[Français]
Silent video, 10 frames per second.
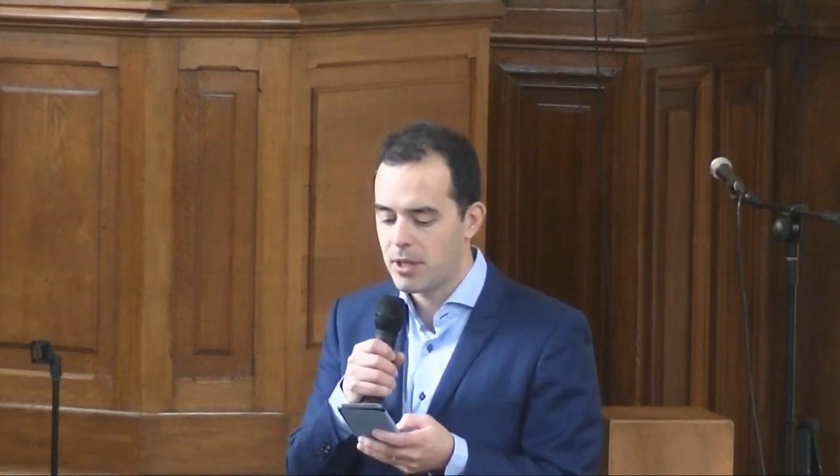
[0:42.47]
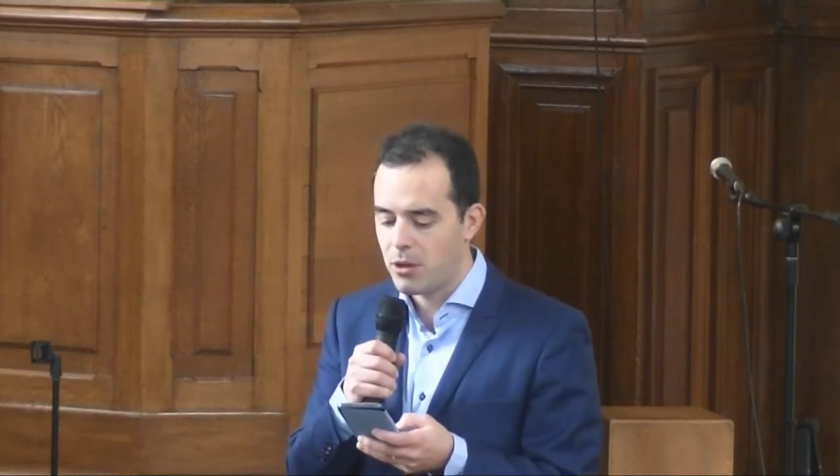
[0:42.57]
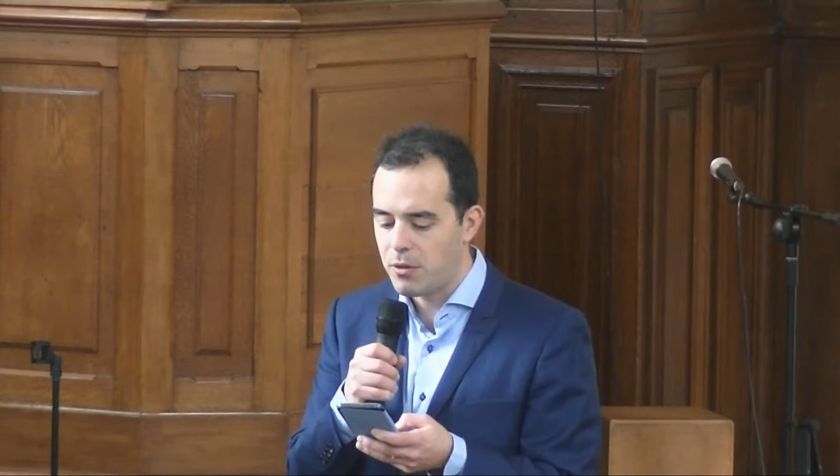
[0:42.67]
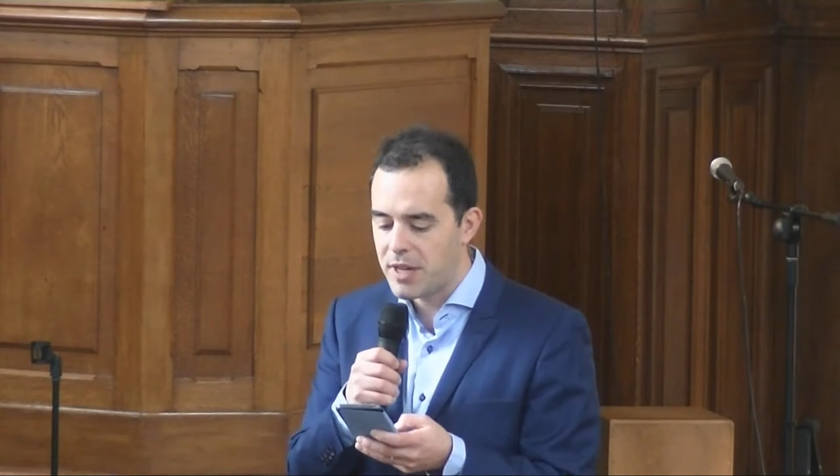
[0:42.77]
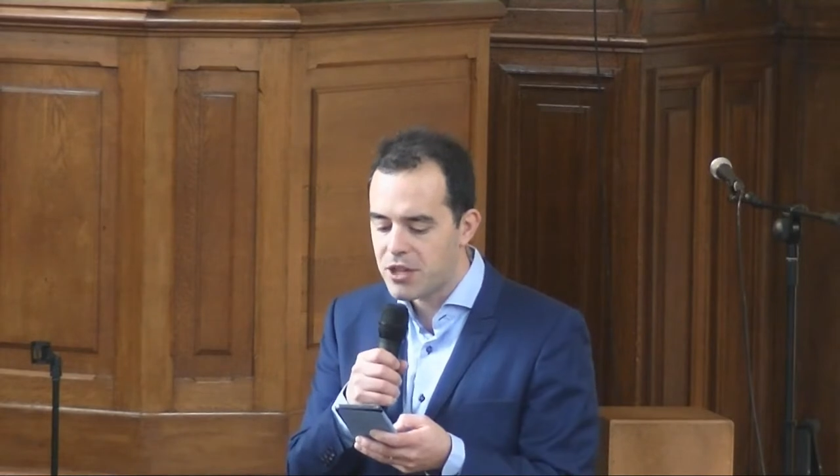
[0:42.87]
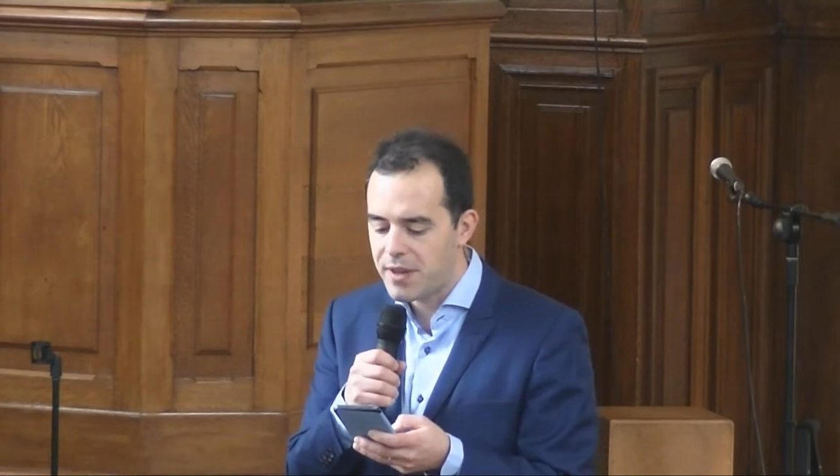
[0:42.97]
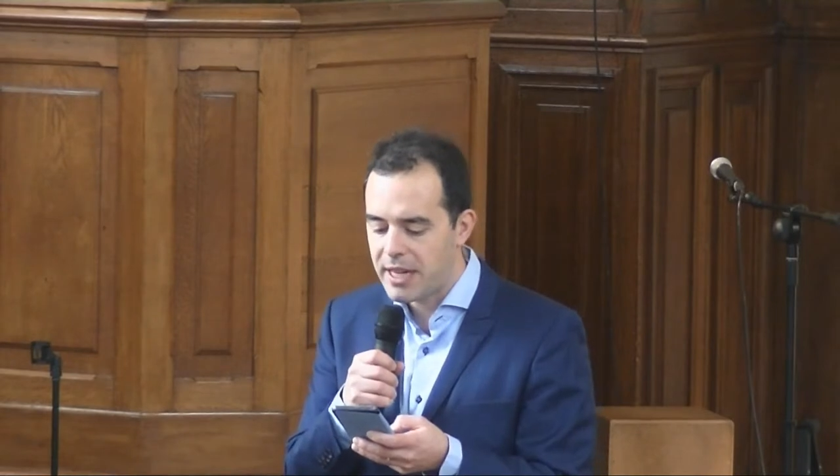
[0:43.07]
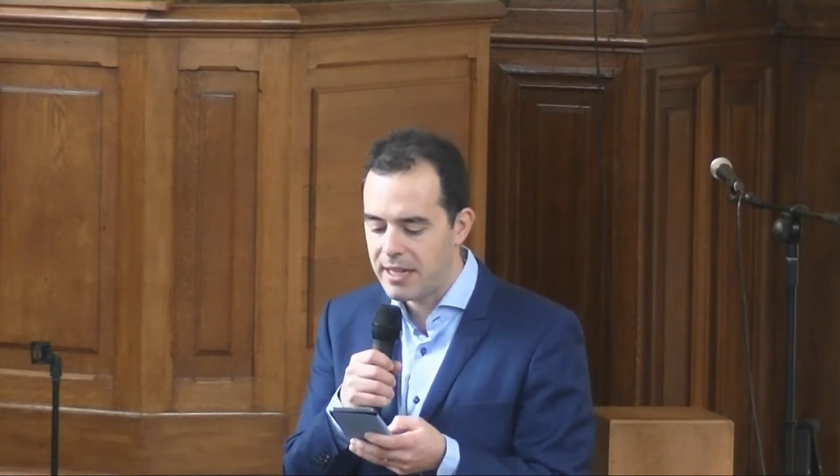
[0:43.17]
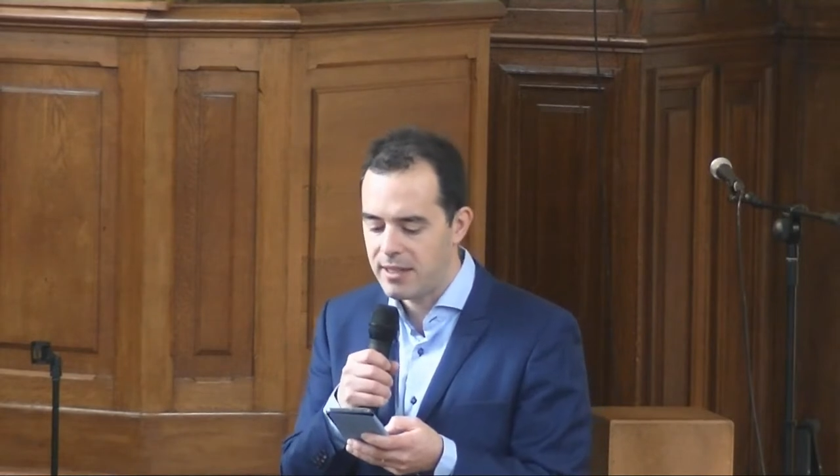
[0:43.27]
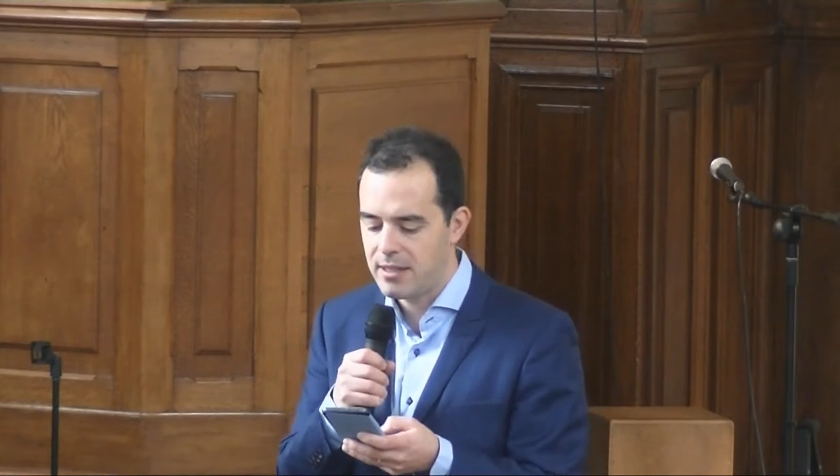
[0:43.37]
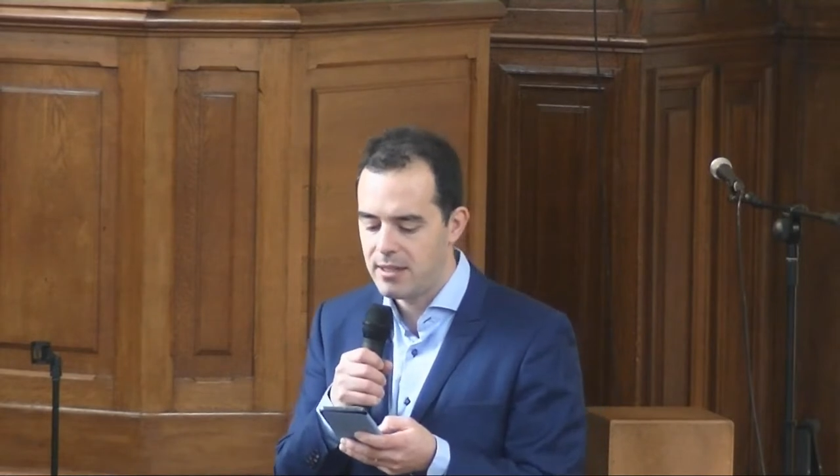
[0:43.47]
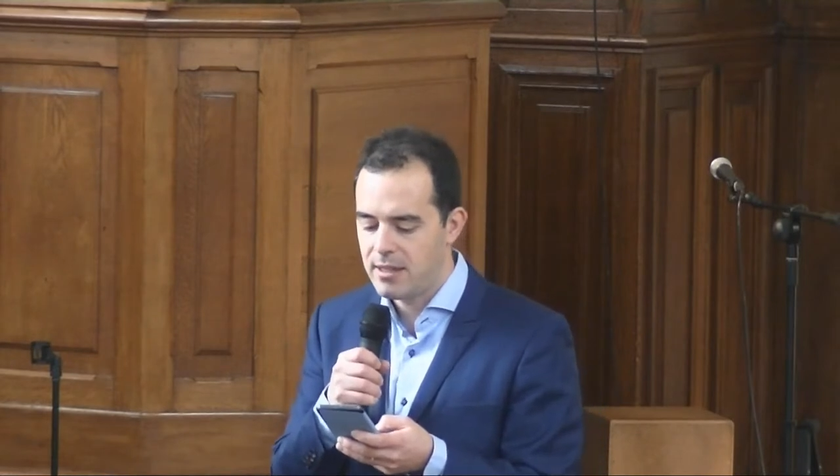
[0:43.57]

Que vais-je faire